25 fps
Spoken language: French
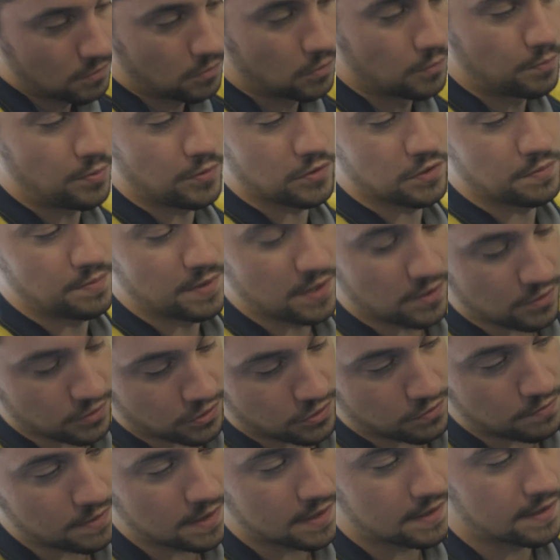On pense bien
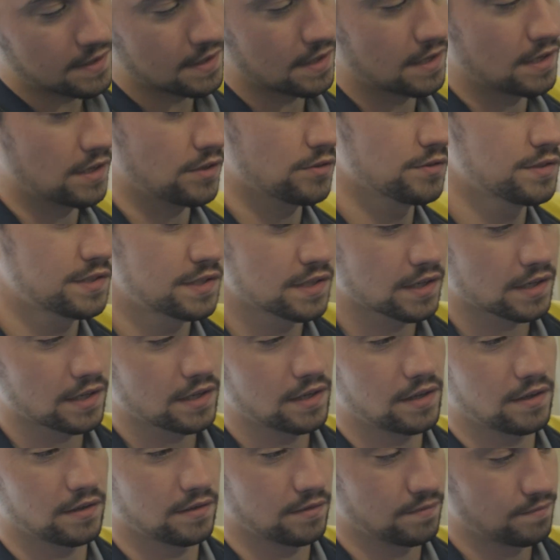ensuite à
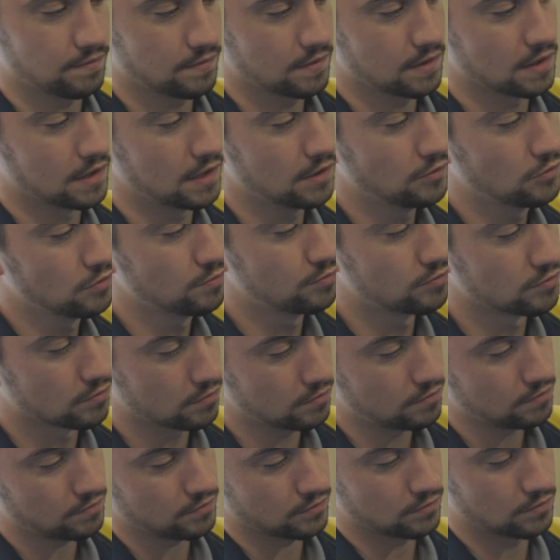resserrer les deux
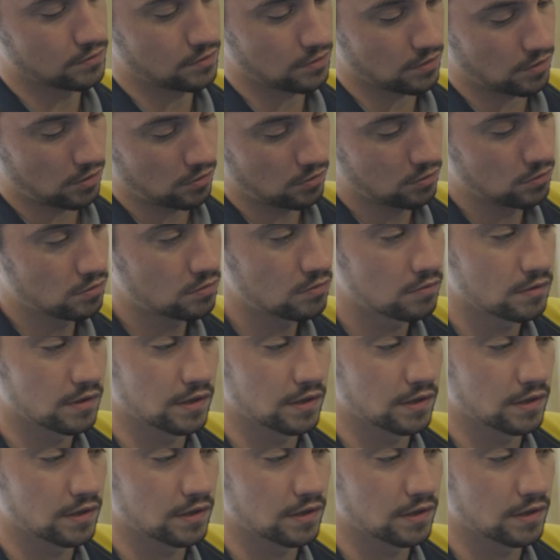boulons, donc en haut